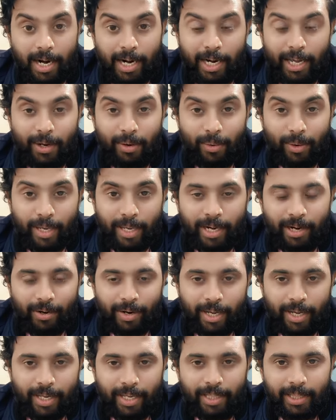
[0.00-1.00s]
அன்னையோட
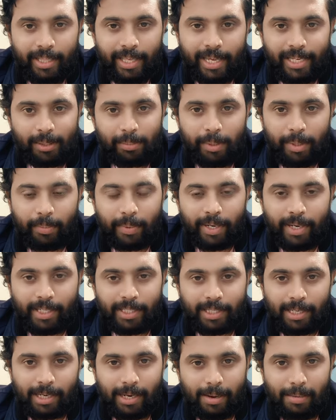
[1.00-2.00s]
என்னோடய ஹிந்தி
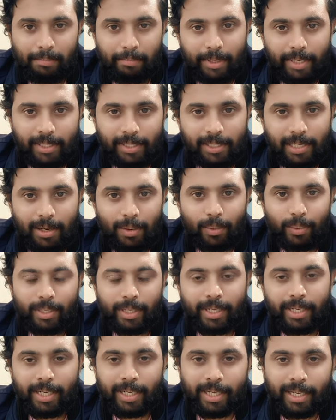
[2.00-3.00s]
எக்ஸ்பிரிமெண்டேஷன்லாம் பெருசாக
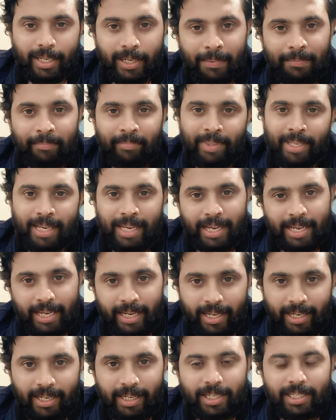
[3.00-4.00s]
விட்டுட்டு
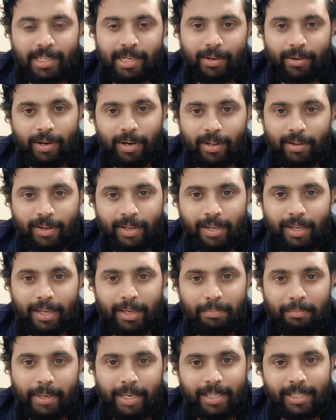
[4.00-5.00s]
இங்கிலீஷ்லேயே ஓரளவுக்கு
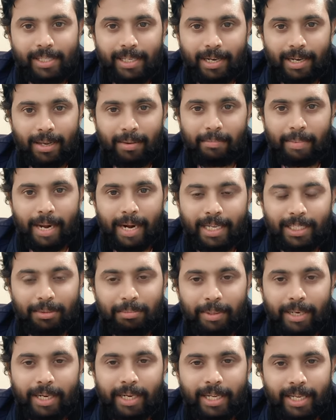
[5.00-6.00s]
பேசி எல்லாம்
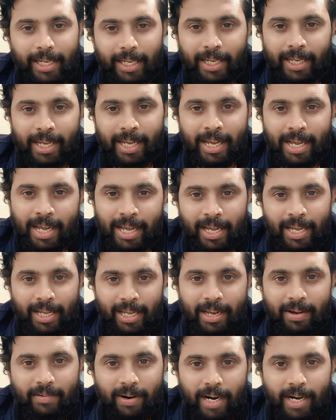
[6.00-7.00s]
மேனேஜ் பண்ணி
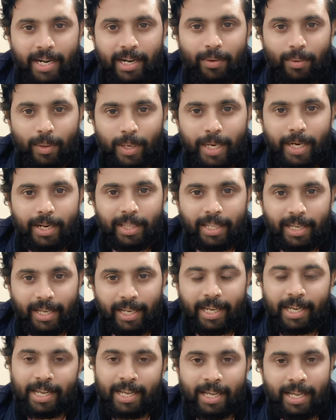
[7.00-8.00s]
என் வாழ்க்கையை ஓட்டிகிட்டு
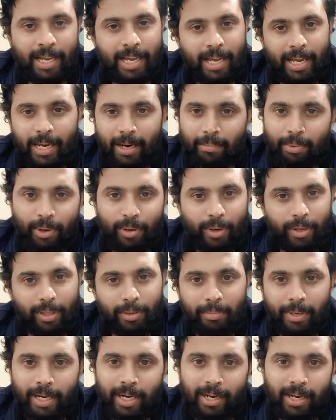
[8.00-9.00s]
இருந்தாங்க எப்படியோ
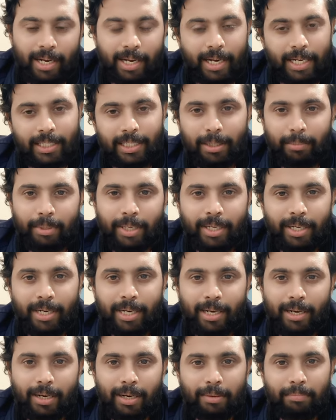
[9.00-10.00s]
இது மாதிரி எல்லாம் கஷ்டப்பட்டு
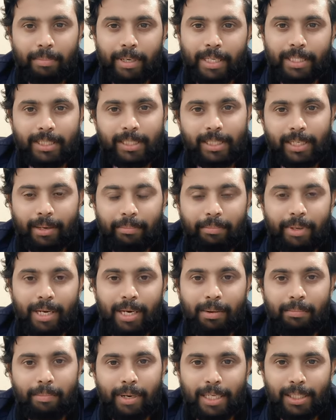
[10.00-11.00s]
நான் படித்து
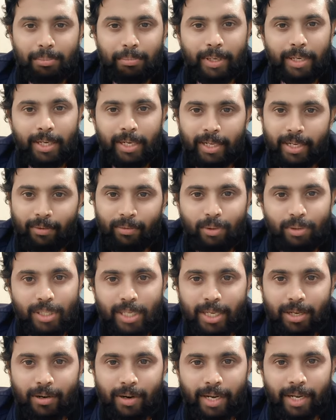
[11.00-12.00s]
எல்லாம் பாஸ் பண்ணிட்டு எவ்வளோ
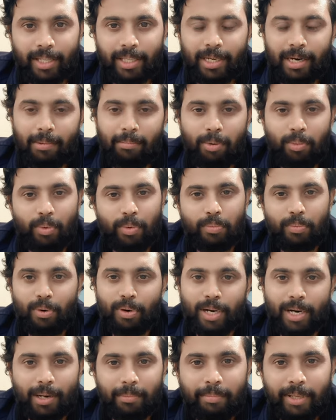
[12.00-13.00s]
சீக்கிரம் அங்கேருந்து கிளம்ப
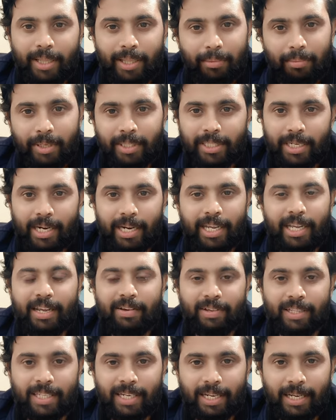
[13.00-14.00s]
முடியுமோ கிளம்பி திரும்பி
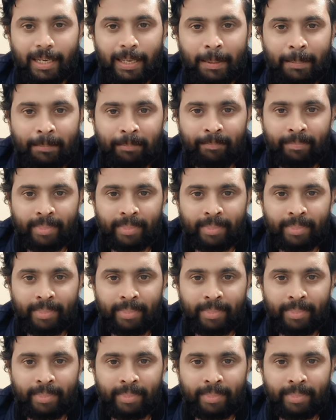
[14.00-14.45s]
சென்னைக்கே வந்துட்டேங்க